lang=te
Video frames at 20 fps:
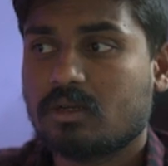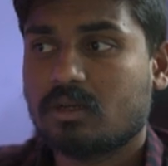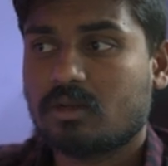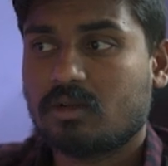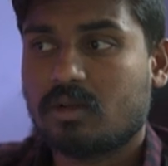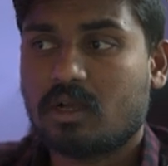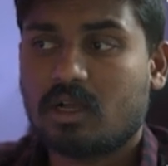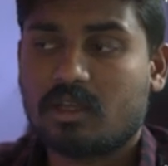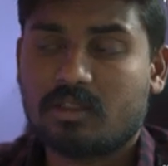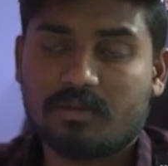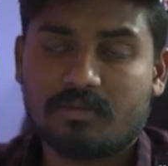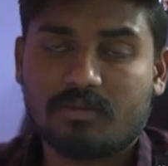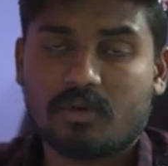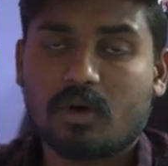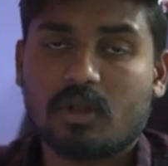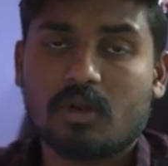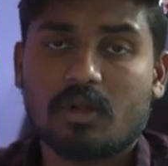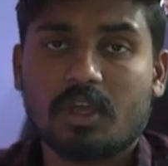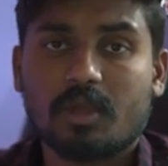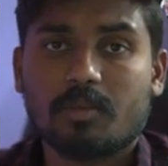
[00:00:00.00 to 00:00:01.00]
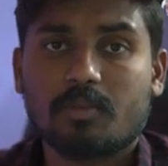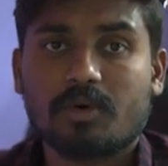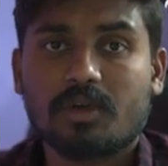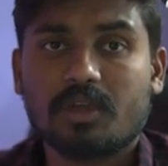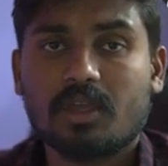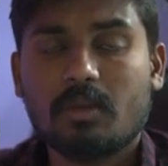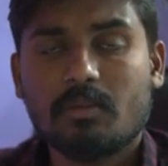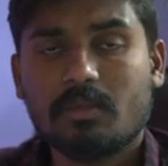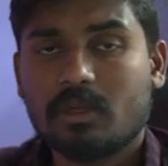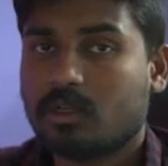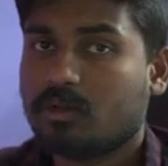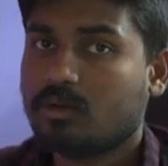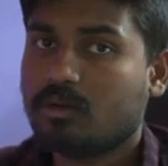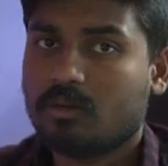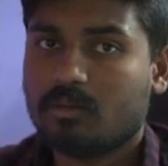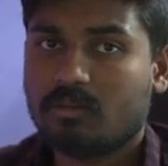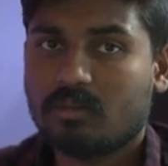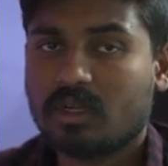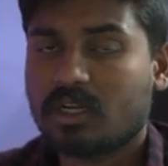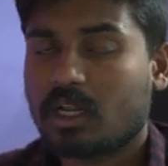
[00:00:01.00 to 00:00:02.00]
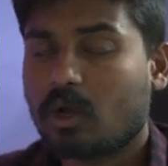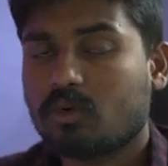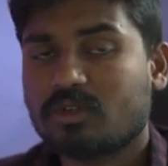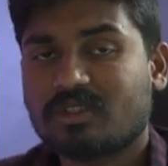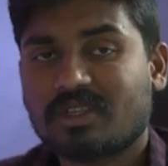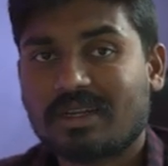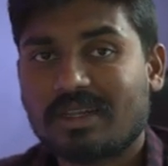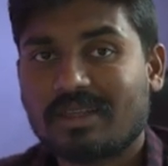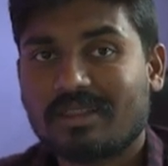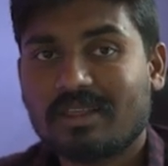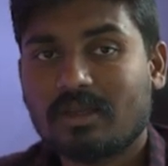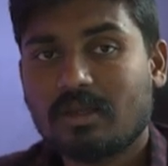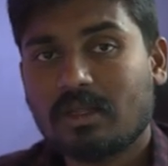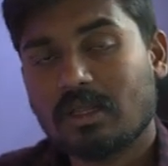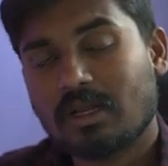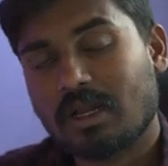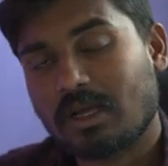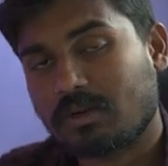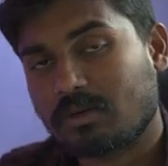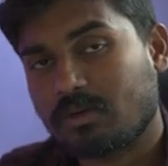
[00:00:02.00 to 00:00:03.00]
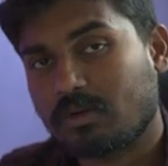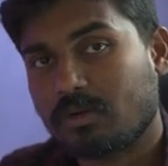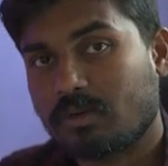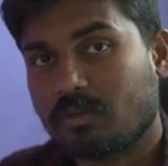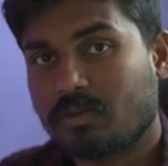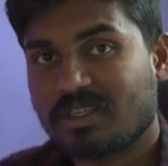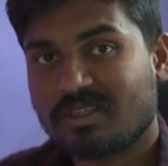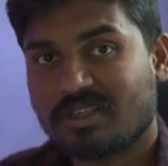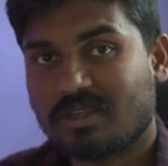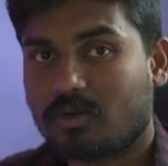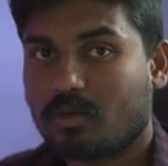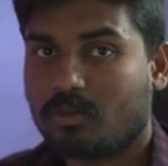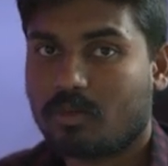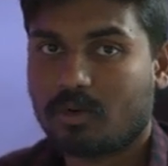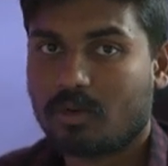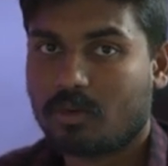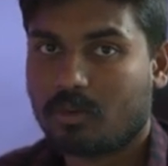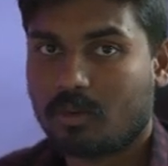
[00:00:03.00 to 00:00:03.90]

uh, అది ఫాలో అయిపోయి మీరు మీ డౌట్స్ అనేది నాకు మెసేజ్ రూపంలో